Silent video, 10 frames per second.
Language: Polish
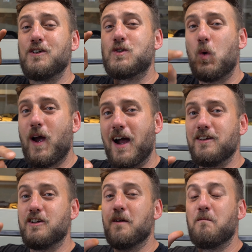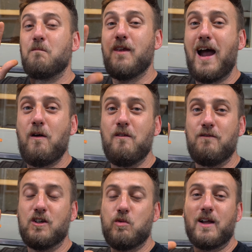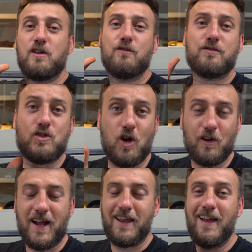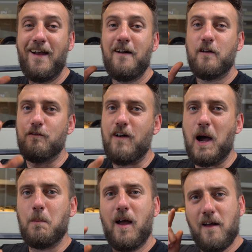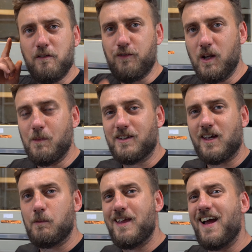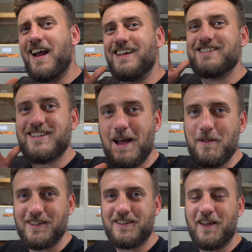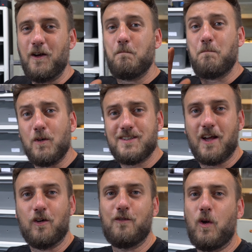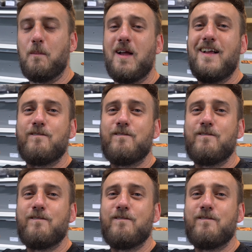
I słuchajcie, miałem wysłać wczoraj Wam filmik z karmienia, ale zamiast tego postanowiłem,